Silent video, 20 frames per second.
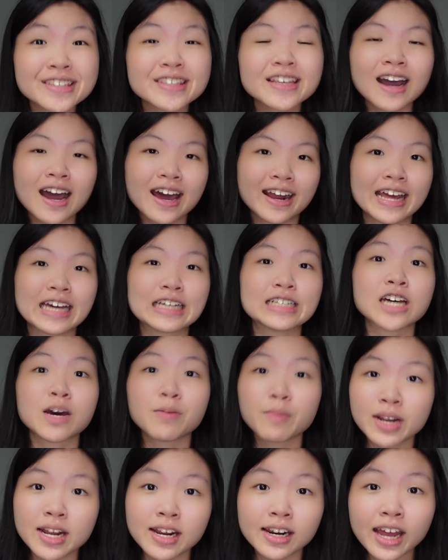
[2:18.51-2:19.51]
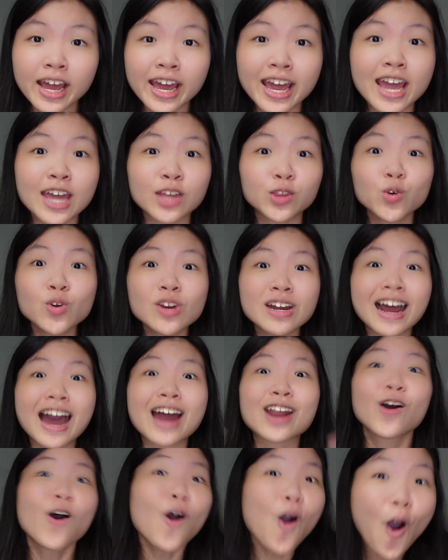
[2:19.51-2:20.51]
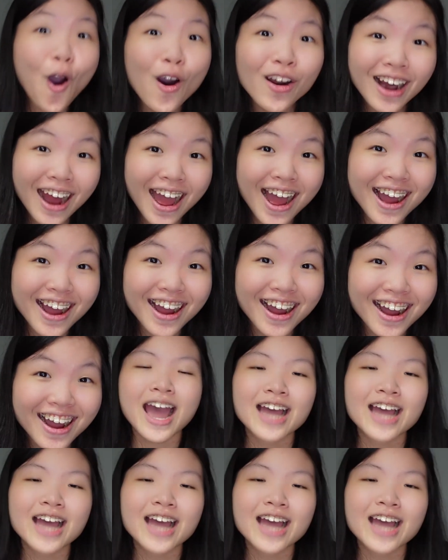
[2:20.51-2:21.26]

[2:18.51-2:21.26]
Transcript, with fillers: dengan examiner yaitu dengan orang.